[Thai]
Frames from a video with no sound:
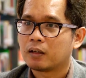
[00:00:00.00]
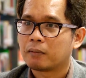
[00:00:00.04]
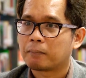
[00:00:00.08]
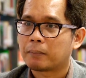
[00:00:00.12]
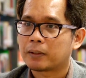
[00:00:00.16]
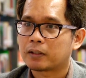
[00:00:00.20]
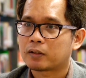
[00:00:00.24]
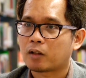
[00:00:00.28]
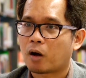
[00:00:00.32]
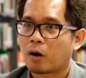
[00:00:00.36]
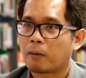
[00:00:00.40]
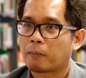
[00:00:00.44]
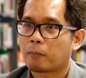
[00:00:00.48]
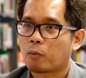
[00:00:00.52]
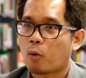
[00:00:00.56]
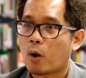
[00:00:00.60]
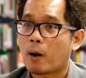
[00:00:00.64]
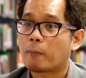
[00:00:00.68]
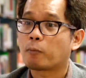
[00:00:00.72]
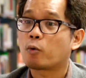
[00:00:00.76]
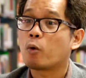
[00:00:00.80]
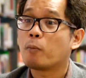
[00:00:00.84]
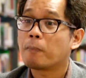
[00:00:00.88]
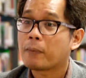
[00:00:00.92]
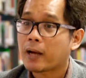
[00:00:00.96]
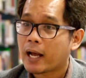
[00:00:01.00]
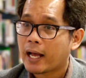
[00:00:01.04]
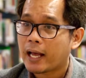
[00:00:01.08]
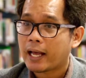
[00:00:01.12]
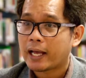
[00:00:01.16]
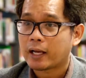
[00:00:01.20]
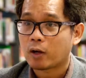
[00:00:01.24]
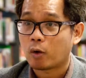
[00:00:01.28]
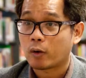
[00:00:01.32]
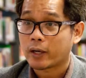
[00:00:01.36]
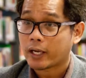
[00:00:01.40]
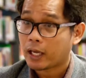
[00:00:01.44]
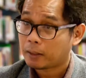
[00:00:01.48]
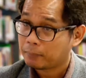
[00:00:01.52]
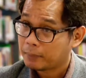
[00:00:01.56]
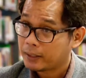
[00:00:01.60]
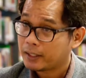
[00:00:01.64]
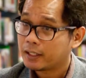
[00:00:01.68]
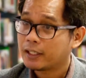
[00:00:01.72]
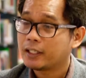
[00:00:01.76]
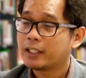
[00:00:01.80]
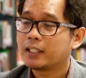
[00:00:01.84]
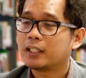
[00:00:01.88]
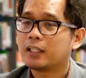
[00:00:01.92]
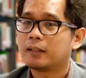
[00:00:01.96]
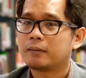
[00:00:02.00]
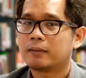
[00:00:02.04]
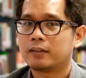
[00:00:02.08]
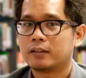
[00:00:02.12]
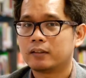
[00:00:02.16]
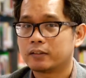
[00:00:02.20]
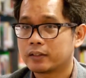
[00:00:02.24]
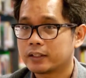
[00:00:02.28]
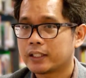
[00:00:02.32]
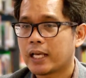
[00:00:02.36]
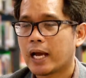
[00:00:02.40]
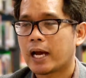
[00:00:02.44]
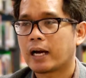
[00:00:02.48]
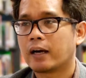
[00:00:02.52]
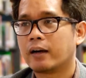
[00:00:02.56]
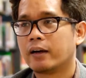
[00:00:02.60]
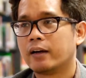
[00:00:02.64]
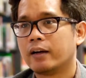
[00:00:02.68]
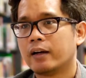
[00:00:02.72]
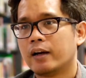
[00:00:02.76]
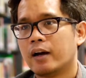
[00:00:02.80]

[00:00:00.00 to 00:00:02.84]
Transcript: มันตอบความคุ้มค่าของการมีคลื่นหรือยัง